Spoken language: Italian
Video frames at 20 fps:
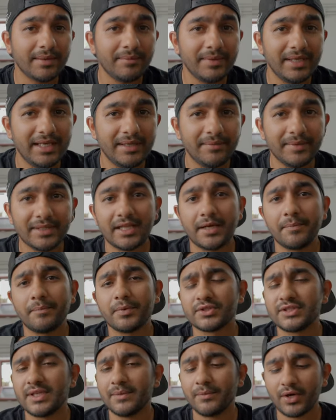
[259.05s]
mm
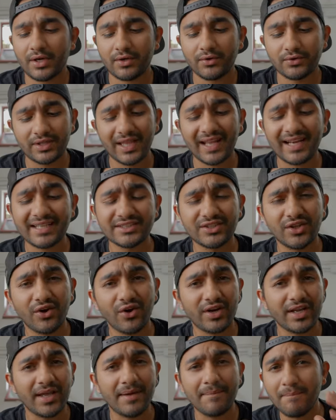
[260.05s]
possiamo raccontare
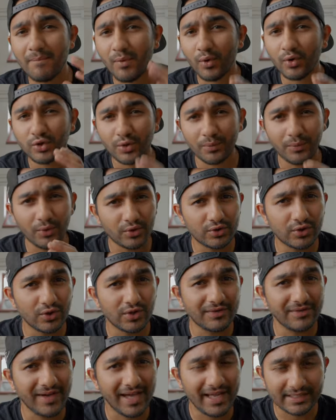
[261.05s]
storie molto molto
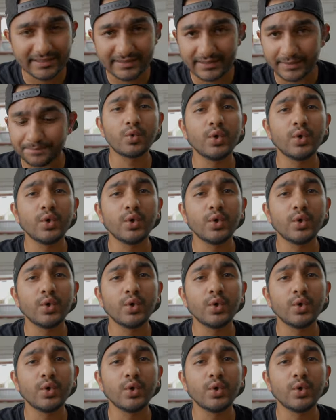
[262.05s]
diverse.